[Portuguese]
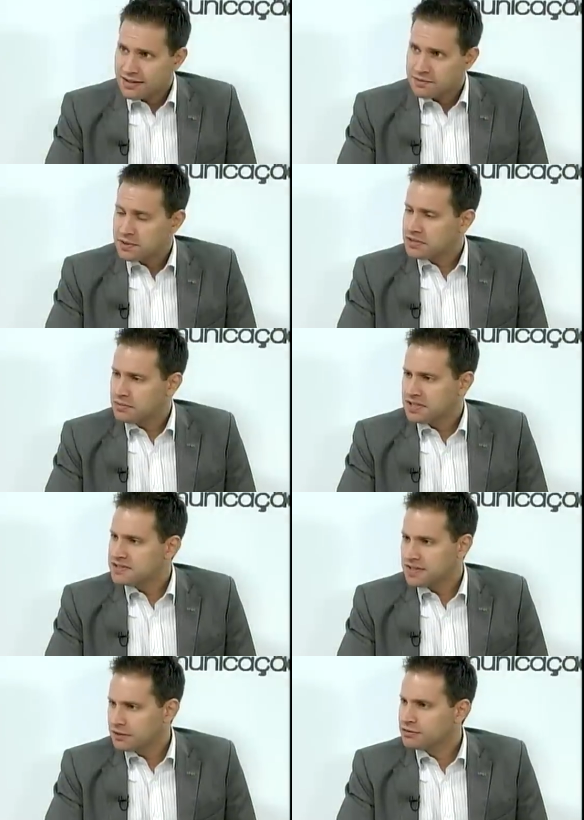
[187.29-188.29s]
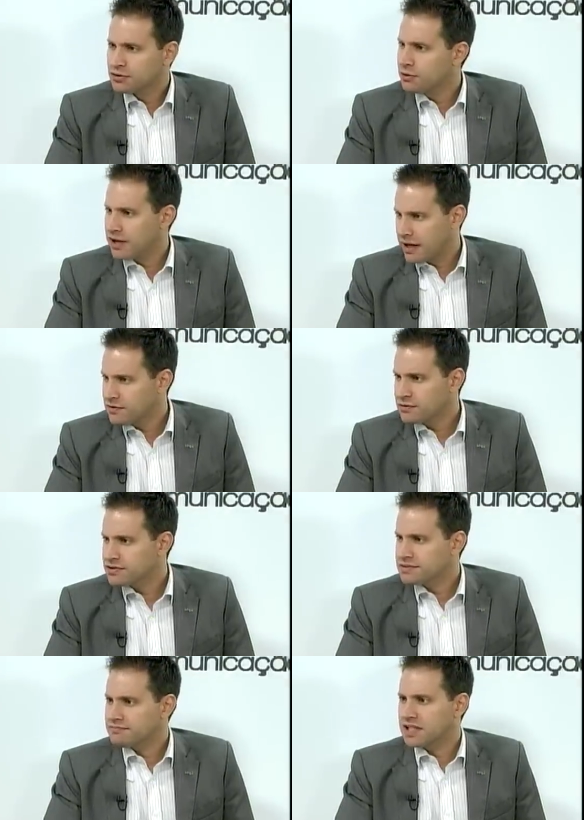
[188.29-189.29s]
especialmente selos
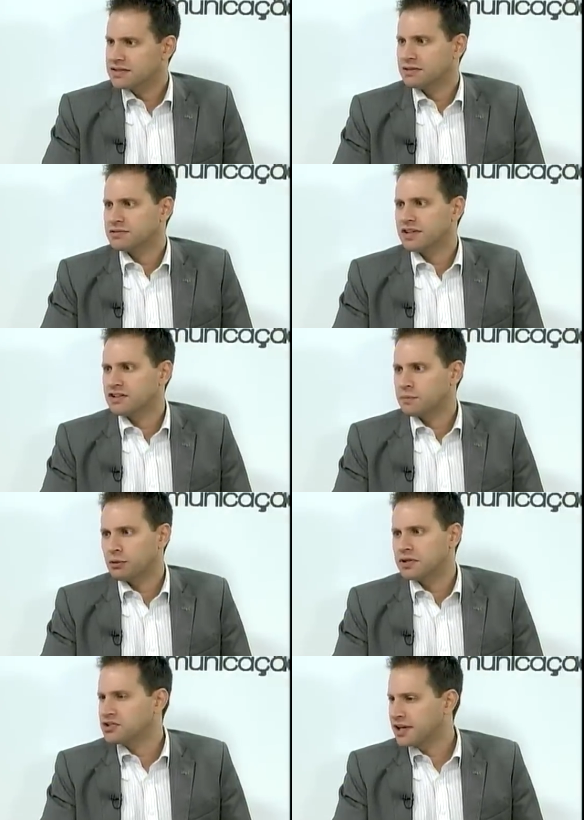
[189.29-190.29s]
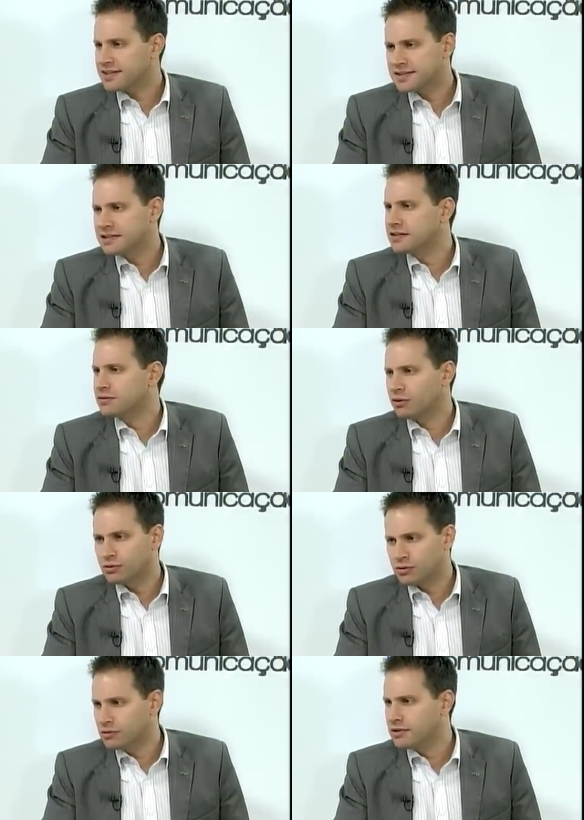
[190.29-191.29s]
holográficos, que são usados para autenticação,
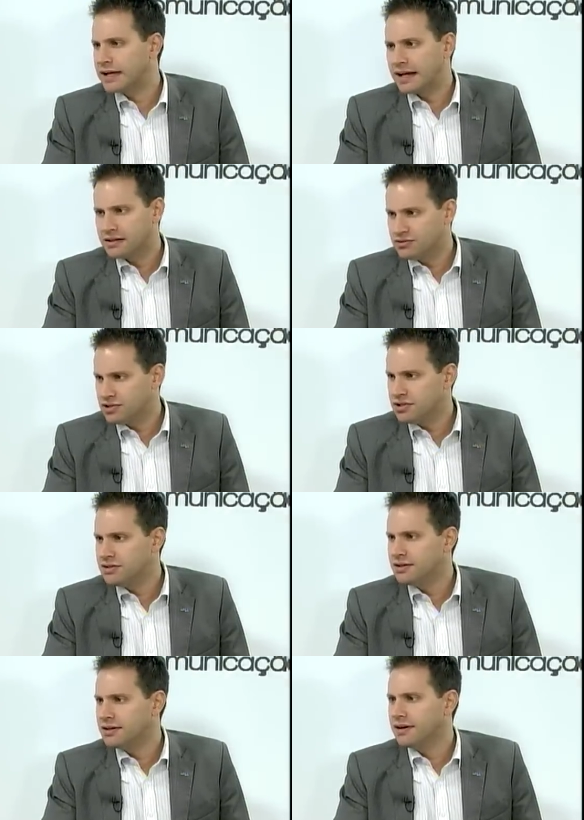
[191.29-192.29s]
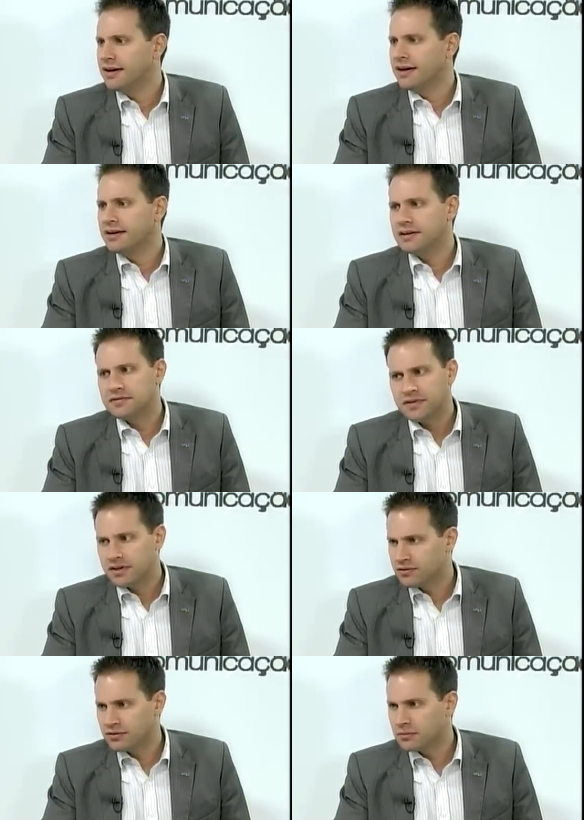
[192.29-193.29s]
controle, garantia, em
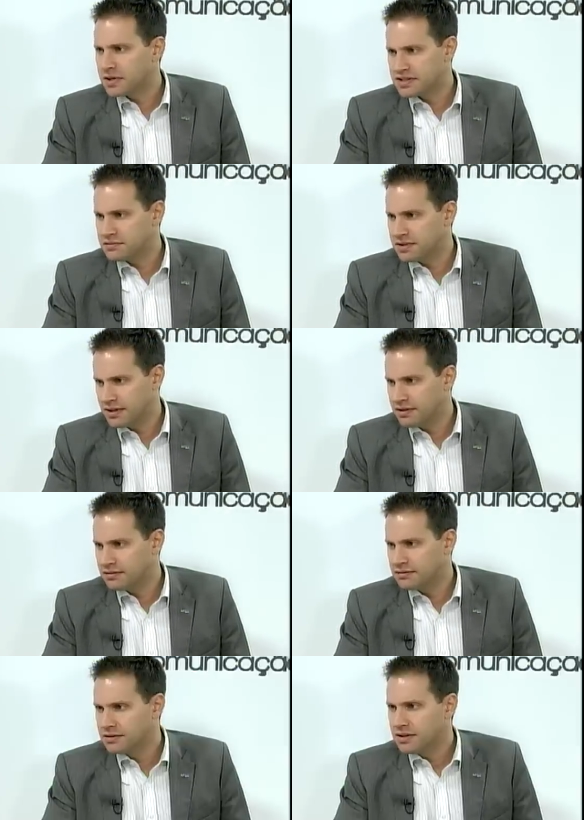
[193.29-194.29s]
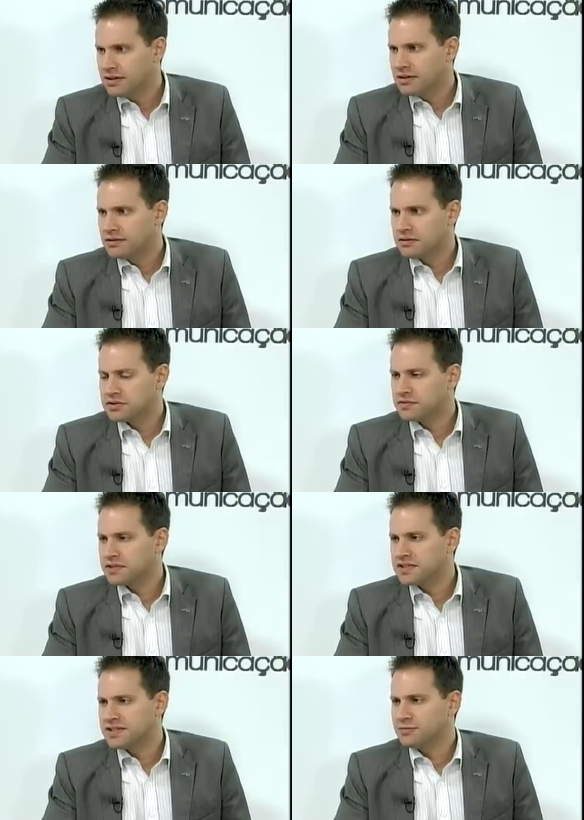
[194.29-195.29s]
eventos no Brasil inteiro. Nós já
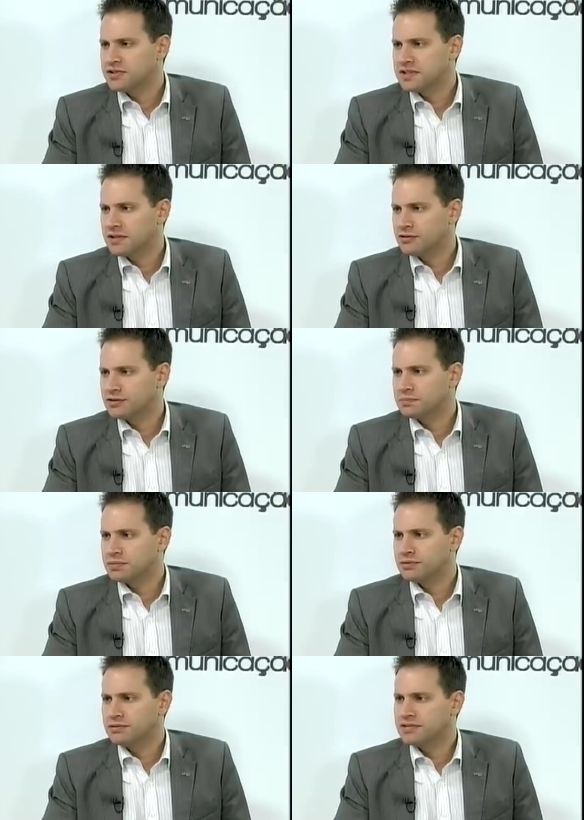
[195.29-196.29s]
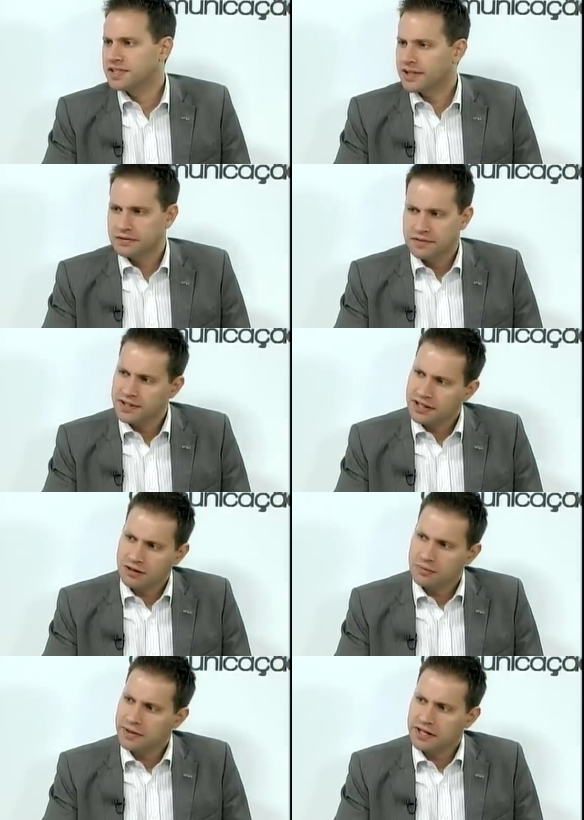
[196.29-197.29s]
fornecemos selos para o Senado
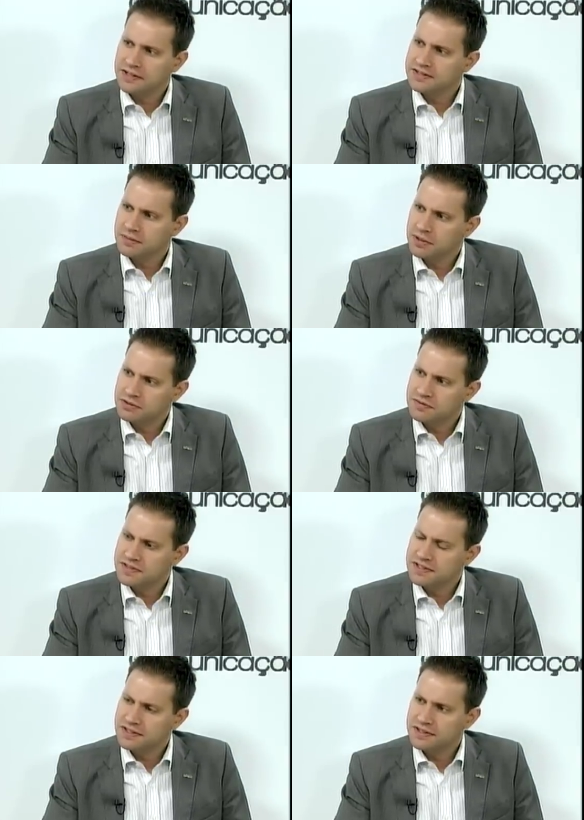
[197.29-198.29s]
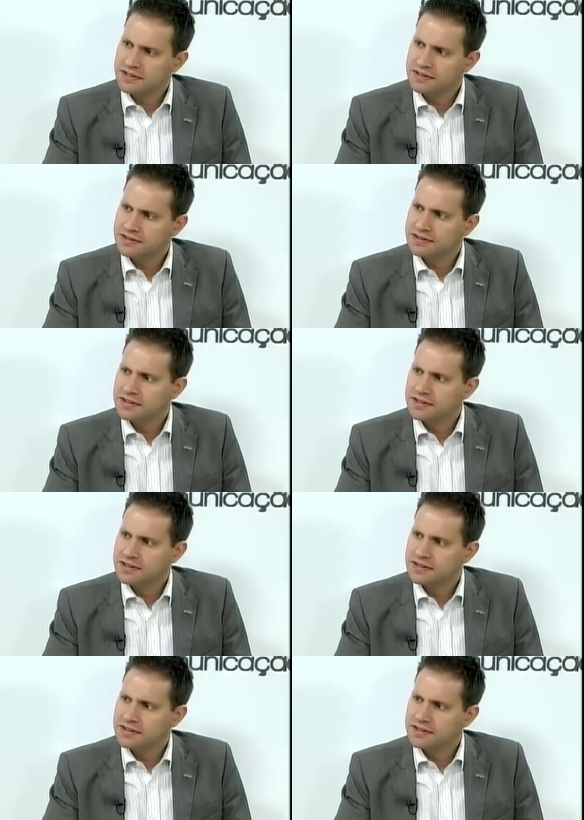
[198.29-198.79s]
Federal, para credenciamento de visitantes,